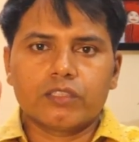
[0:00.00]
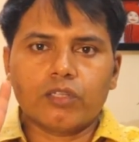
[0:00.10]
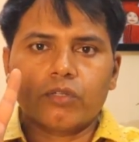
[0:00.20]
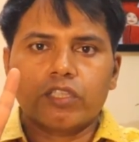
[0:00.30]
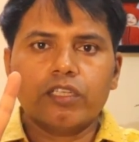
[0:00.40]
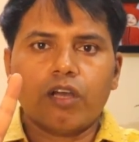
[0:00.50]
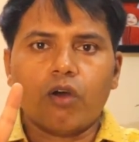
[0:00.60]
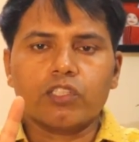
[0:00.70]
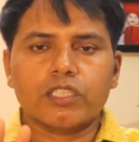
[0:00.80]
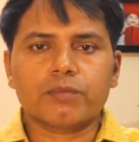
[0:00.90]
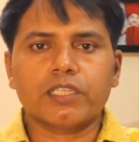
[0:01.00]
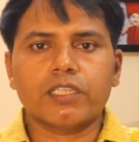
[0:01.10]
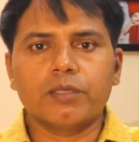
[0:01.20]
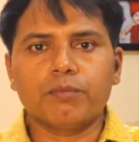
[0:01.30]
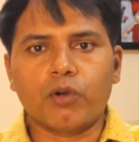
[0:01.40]
चौथी और सबसे
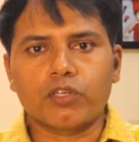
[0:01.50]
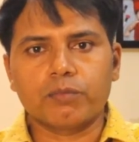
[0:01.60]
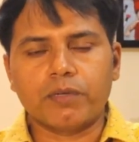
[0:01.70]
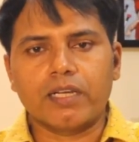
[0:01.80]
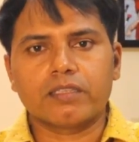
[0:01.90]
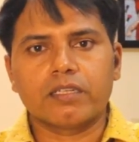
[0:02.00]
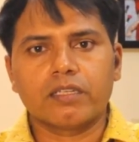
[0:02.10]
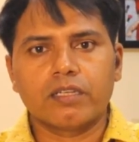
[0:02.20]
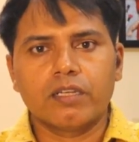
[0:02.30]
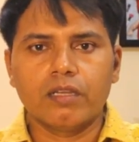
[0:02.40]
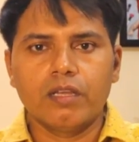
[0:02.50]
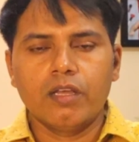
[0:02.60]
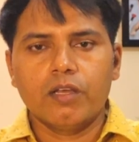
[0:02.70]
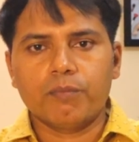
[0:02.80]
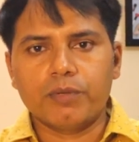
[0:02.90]
इम्पॉर्टेंट बात
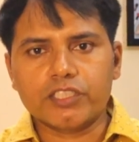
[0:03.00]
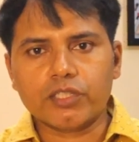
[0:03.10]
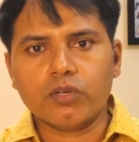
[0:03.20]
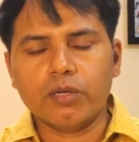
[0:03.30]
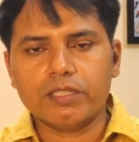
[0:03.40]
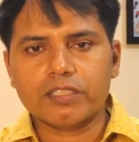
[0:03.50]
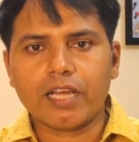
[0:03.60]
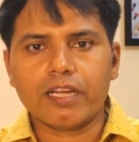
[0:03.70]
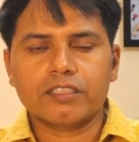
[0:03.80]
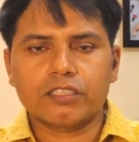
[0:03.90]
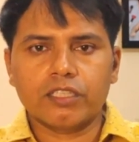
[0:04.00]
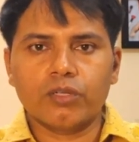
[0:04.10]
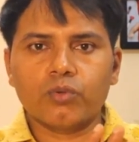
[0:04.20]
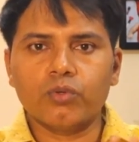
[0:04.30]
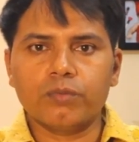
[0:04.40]
बच्चे को हमेशा
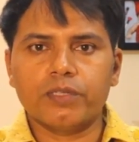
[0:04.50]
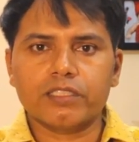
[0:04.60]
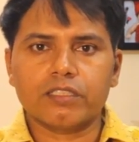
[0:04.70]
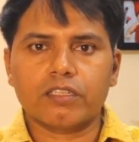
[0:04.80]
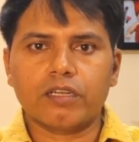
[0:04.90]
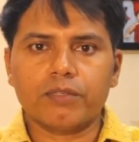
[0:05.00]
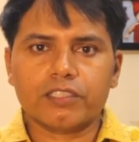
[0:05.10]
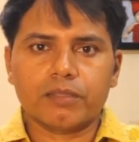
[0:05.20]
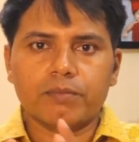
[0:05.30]
सिलिकॉन बेस रबर से